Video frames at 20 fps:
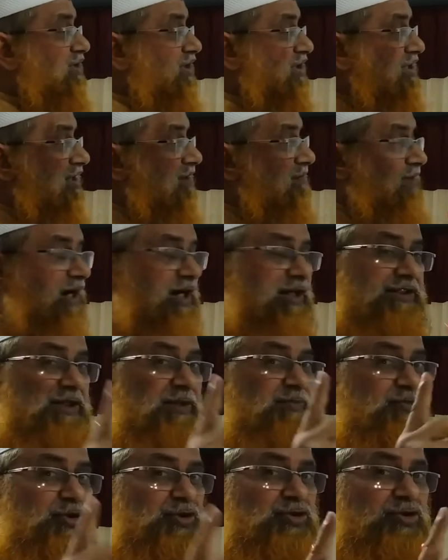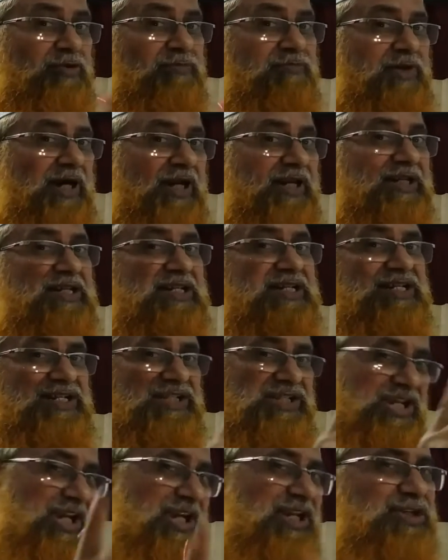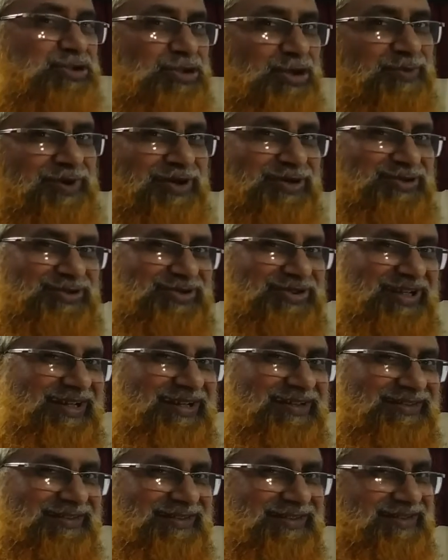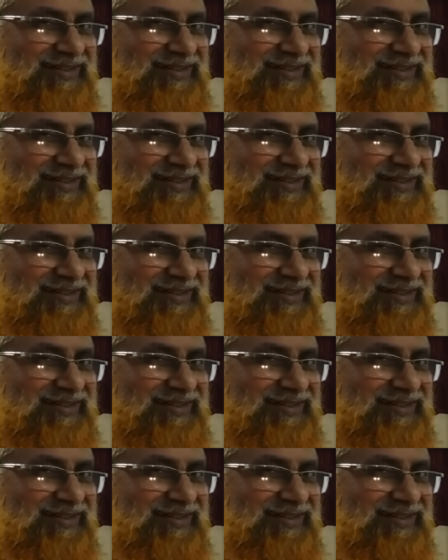মধ্যে যে ভাগটা প্রথম ভাগ চেন সমানুতার